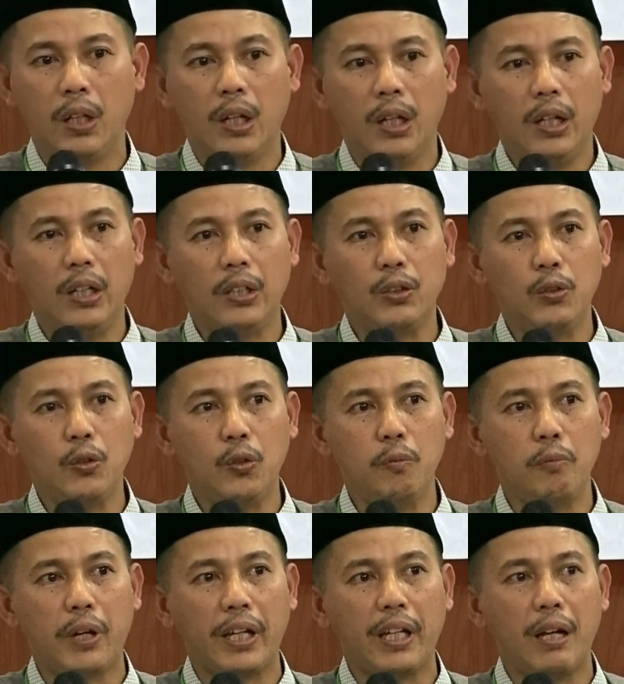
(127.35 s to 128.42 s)
itu
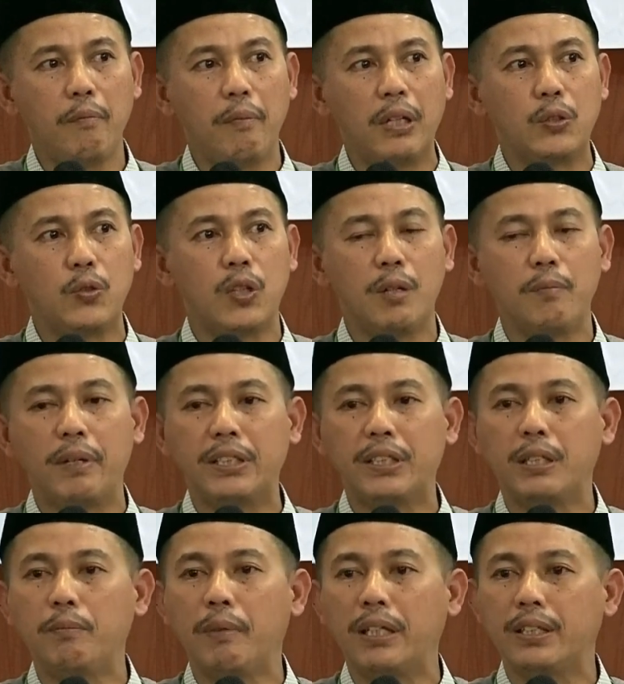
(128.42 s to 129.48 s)
mereka masuk ke
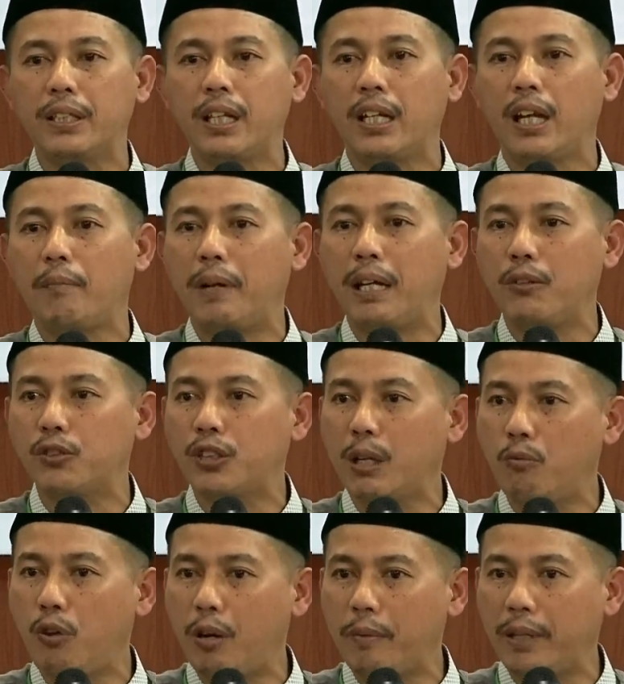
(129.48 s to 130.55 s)
masjid-masjid dan amal usaha
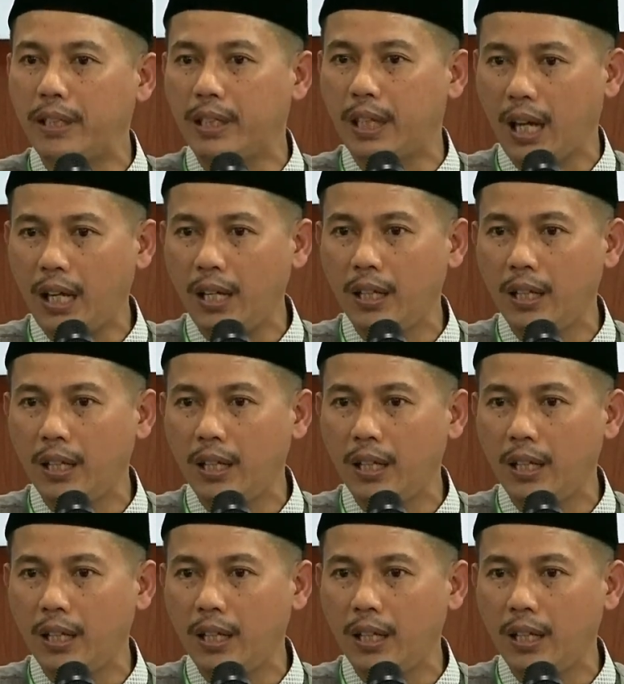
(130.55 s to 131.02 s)
Muhammadiyah